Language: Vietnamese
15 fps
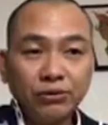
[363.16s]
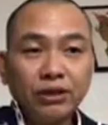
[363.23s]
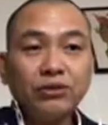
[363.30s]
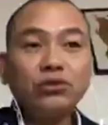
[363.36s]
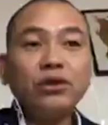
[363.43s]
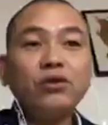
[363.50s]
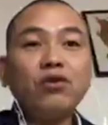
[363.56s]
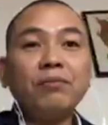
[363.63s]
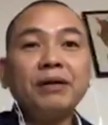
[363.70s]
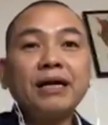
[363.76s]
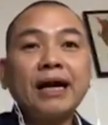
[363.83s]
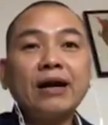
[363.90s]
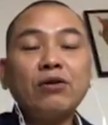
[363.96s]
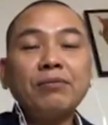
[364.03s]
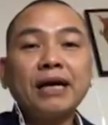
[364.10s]
tư duy của mình
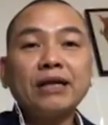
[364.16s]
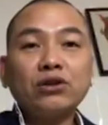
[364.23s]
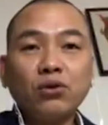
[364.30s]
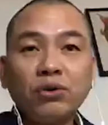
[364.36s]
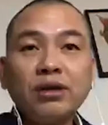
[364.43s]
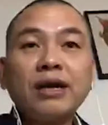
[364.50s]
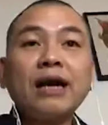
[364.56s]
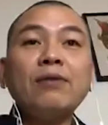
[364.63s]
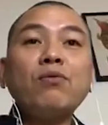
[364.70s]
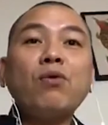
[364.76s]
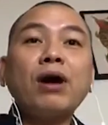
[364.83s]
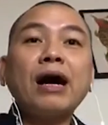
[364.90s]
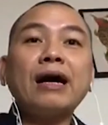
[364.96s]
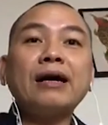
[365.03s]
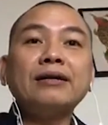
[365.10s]
ngày hôm nay tốt hơn ngày hôm
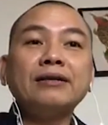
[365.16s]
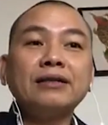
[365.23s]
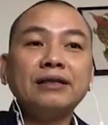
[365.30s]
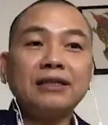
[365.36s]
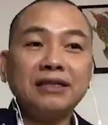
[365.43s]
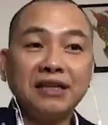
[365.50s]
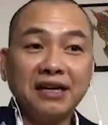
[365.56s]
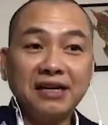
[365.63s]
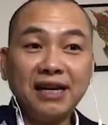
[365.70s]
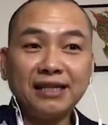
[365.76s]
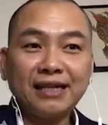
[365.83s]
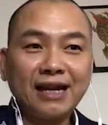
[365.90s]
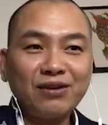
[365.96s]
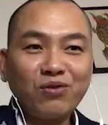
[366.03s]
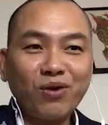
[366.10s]
qua thì đấy là
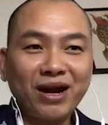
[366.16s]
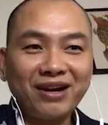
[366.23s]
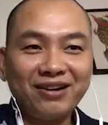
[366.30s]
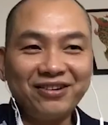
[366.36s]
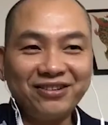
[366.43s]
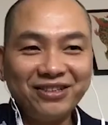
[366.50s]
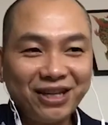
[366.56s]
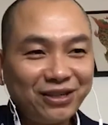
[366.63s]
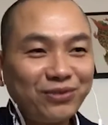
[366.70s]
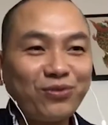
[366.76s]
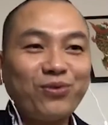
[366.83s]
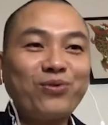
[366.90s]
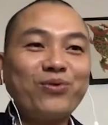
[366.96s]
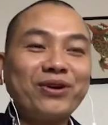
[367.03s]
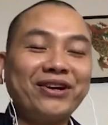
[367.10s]
tài khoản lớn nhất
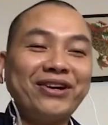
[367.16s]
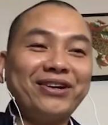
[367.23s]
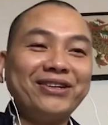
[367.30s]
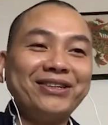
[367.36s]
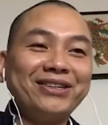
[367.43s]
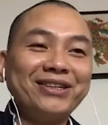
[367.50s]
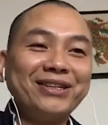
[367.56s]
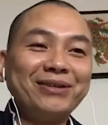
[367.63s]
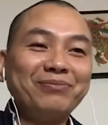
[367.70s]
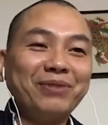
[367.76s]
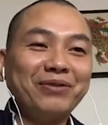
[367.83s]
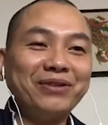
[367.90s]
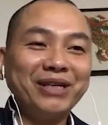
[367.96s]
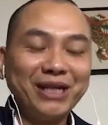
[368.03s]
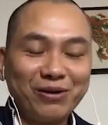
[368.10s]
của cuộc đời. Bởi
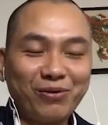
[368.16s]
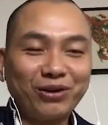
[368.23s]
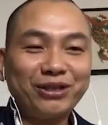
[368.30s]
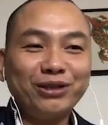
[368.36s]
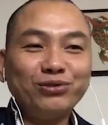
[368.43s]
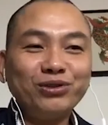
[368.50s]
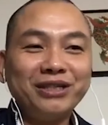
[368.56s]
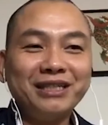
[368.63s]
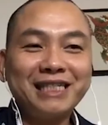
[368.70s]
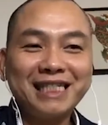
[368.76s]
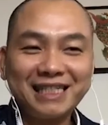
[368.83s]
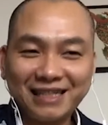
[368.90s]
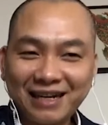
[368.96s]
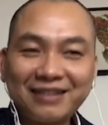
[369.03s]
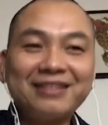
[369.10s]
vì nếu có tư duy
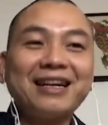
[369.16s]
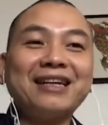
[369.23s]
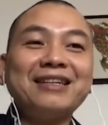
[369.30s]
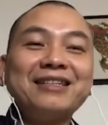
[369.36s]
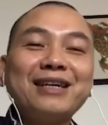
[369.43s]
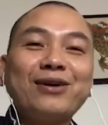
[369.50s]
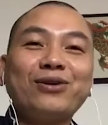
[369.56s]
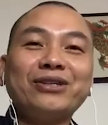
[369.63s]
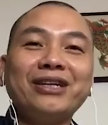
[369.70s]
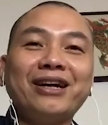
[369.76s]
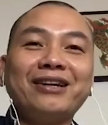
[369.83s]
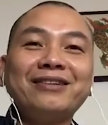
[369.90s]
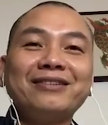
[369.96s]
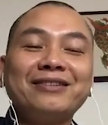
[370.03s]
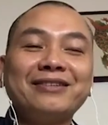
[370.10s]
chắc chắn sẽ có tiền.
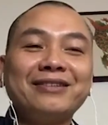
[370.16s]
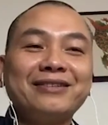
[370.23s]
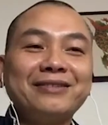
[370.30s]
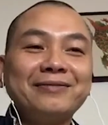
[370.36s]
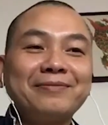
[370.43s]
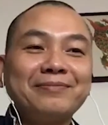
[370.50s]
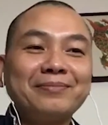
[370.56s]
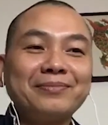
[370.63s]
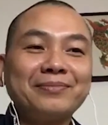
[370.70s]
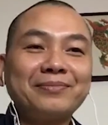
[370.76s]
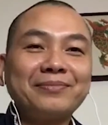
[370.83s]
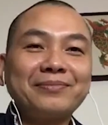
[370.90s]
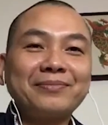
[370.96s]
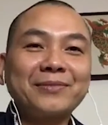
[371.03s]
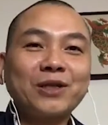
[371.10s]

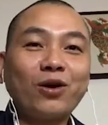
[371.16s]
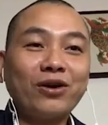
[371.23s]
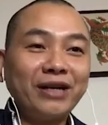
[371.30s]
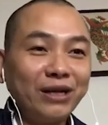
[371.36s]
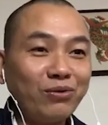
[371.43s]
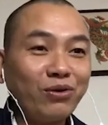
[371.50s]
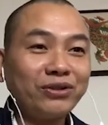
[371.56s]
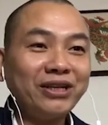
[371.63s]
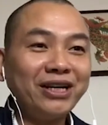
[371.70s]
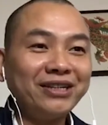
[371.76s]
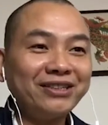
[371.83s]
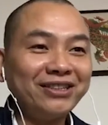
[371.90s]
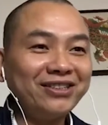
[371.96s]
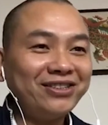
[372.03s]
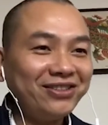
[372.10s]
Còn nếu có tiền thì
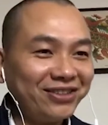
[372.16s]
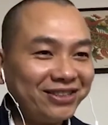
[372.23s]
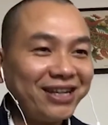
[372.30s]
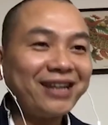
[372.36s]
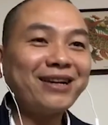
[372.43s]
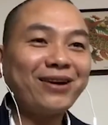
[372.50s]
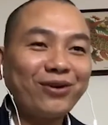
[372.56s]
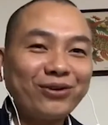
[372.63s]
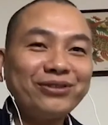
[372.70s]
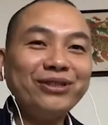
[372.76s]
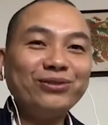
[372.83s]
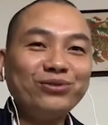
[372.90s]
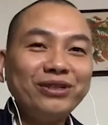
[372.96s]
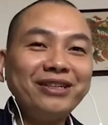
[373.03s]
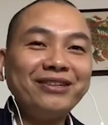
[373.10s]
chưa chắc đã có tư
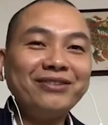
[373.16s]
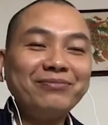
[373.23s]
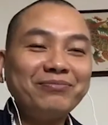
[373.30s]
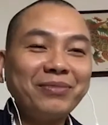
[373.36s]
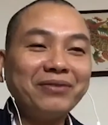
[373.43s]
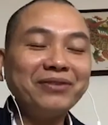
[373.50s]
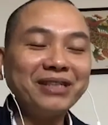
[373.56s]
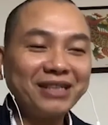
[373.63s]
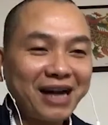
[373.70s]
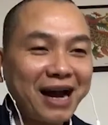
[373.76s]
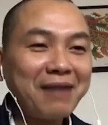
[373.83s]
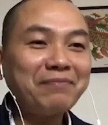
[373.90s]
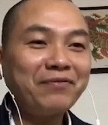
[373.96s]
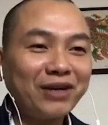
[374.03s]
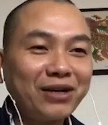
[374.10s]
duy. Bởi vì
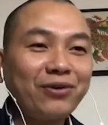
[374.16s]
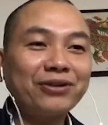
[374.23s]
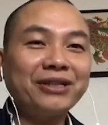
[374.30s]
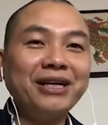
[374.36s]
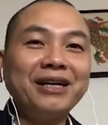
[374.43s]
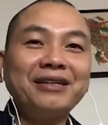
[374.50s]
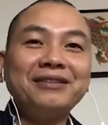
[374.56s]
tham vẫn có tiền,